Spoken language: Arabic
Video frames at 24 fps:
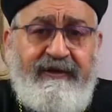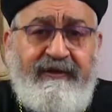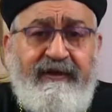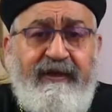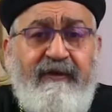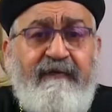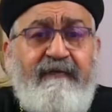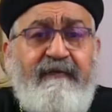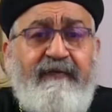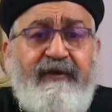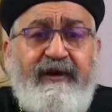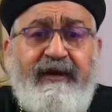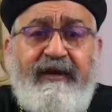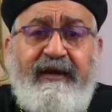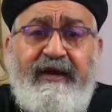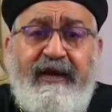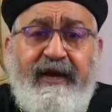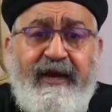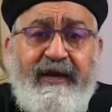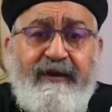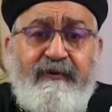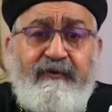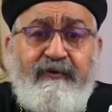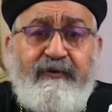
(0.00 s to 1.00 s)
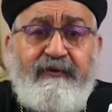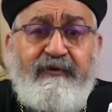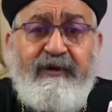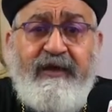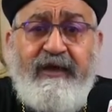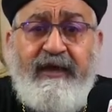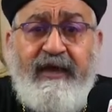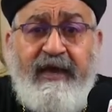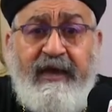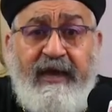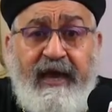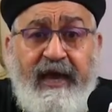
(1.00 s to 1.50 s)
تفرق لانه
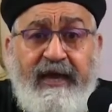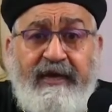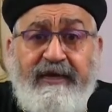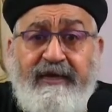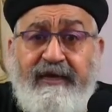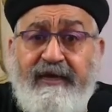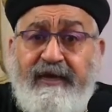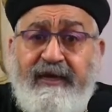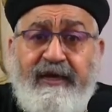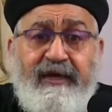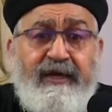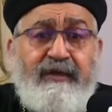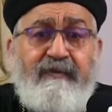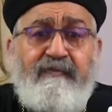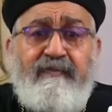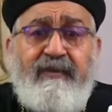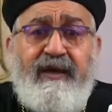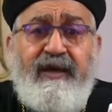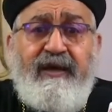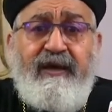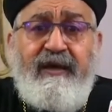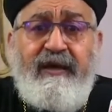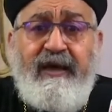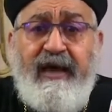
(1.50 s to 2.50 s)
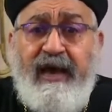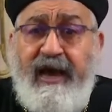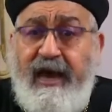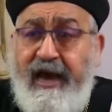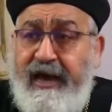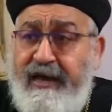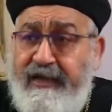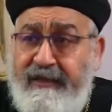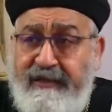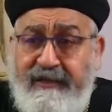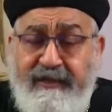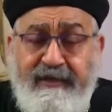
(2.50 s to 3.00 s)
اي خدمه
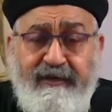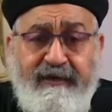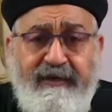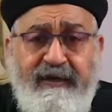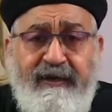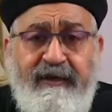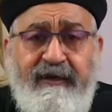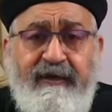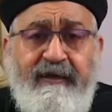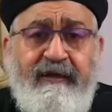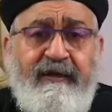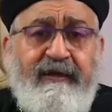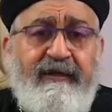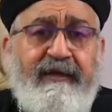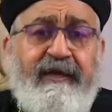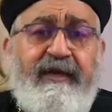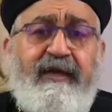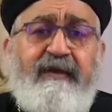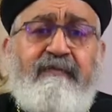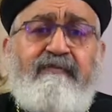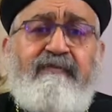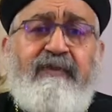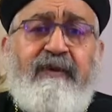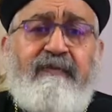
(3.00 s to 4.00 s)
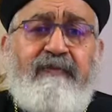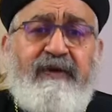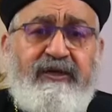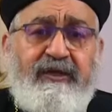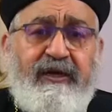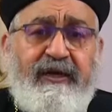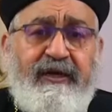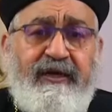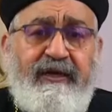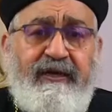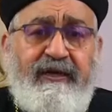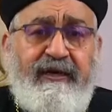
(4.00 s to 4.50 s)
عاديه خدمه
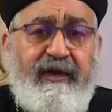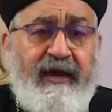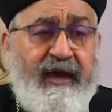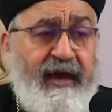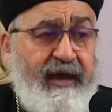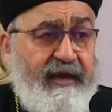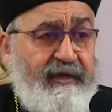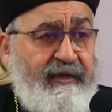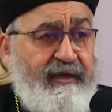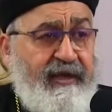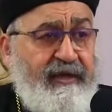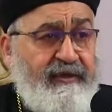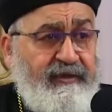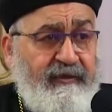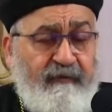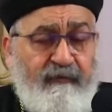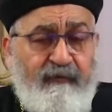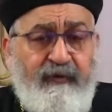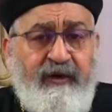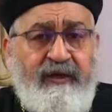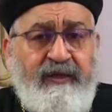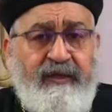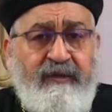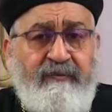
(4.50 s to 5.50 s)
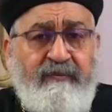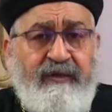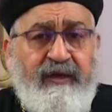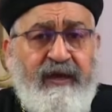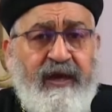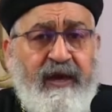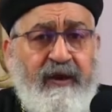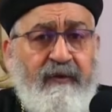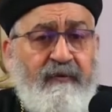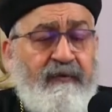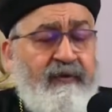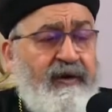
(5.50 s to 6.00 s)
بشريه حتاجي في وقت من
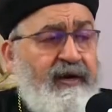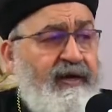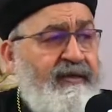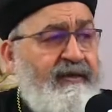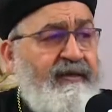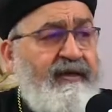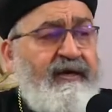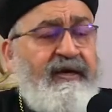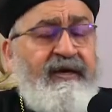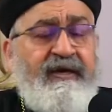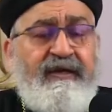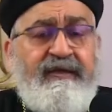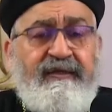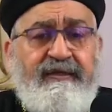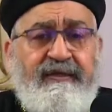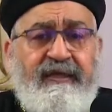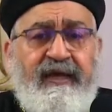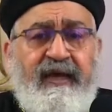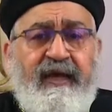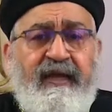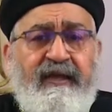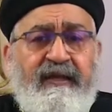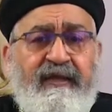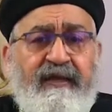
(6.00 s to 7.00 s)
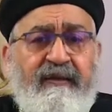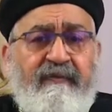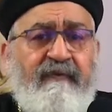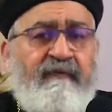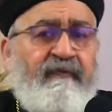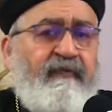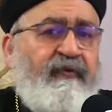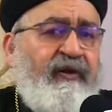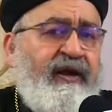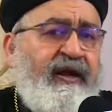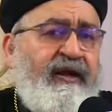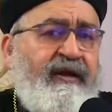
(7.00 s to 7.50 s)
الاوقات زعلت من
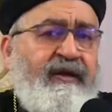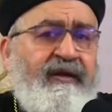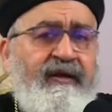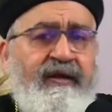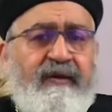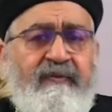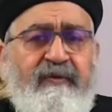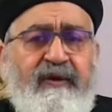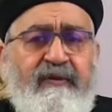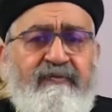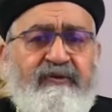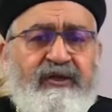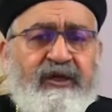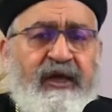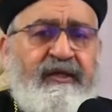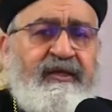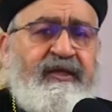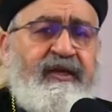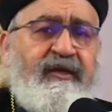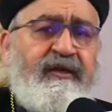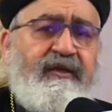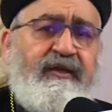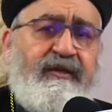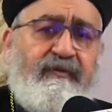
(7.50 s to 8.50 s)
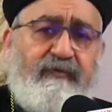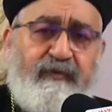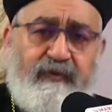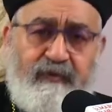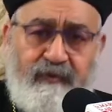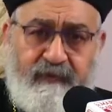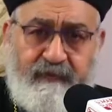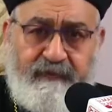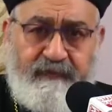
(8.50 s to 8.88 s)
فلان يبقى مش هتخدمه